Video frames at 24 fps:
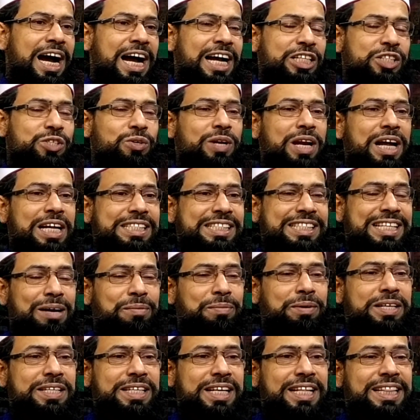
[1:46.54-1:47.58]
আসলে আজকে
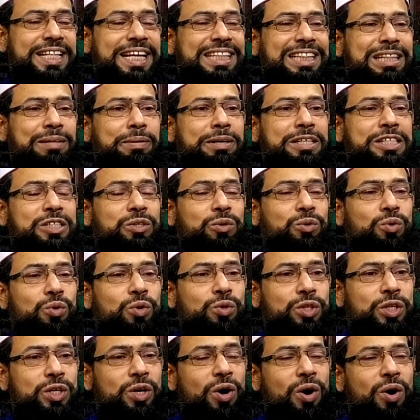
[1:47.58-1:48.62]
আমরা যেটা দেখতে পাচ্ছি
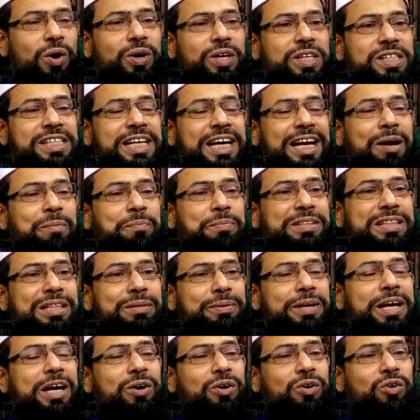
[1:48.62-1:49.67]
উন্নতি নয় সারা
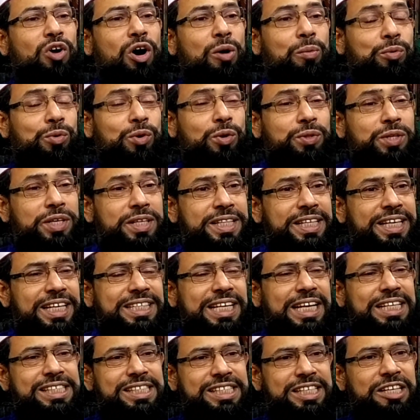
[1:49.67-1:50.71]
পৃথিবী এখন অবনতির দিকে
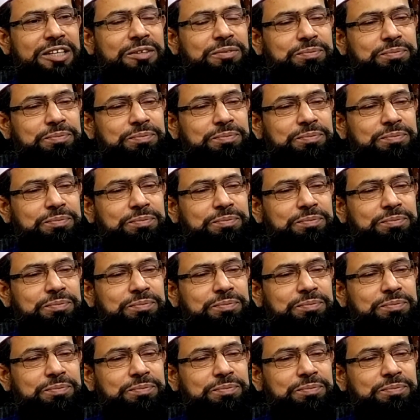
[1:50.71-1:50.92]
যাচ্ছে